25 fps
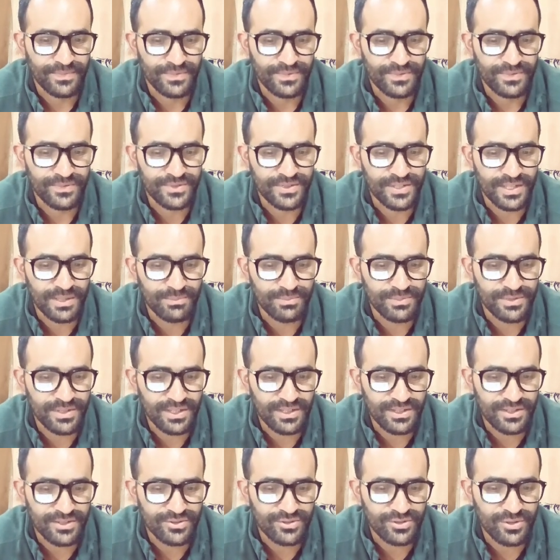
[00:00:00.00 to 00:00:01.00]
जब तक
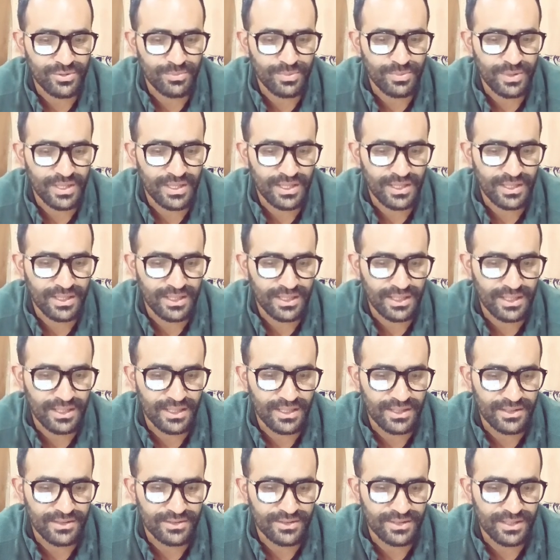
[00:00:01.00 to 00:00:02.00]
इसको ब्रेक ना
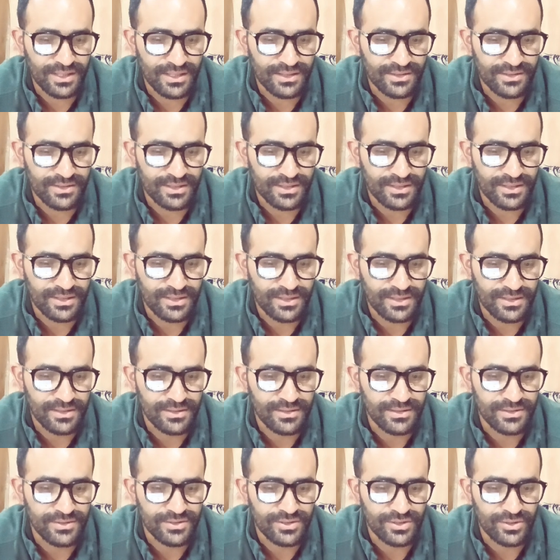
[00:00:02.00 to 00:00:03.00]
करे इस तरह से
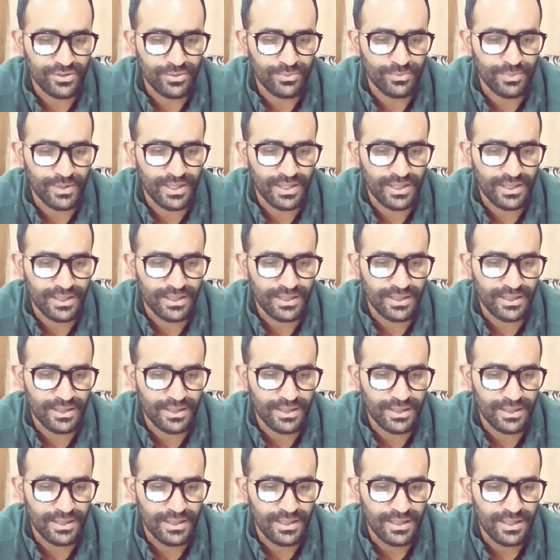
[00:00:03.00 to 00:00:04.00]
नीचे को ब्रेक ना
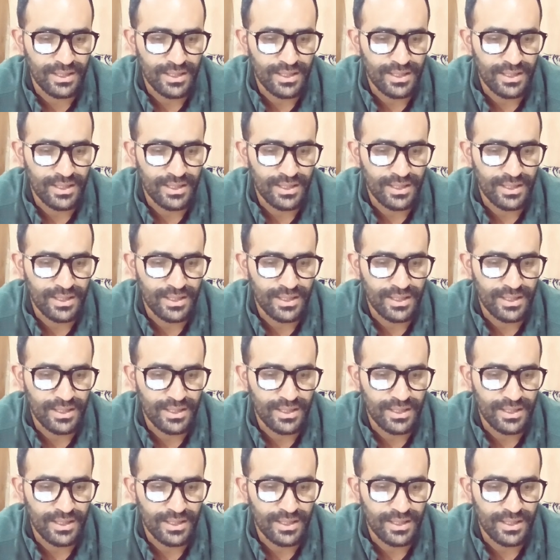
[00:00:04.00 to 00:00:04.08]
करे